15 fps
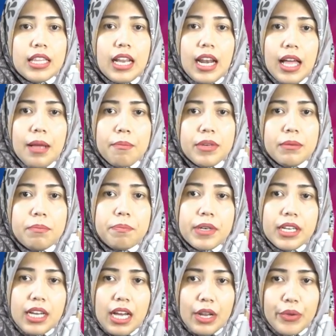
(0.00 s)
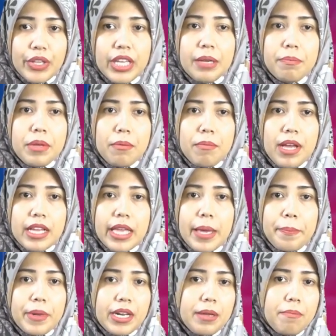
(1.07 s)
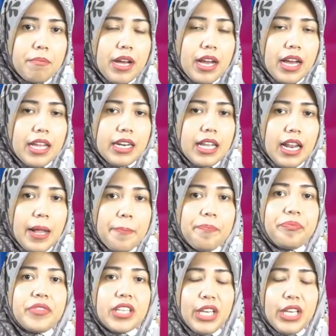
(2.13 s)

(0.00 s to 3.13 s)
telah mempengaruhi berbagai perkembangan dalam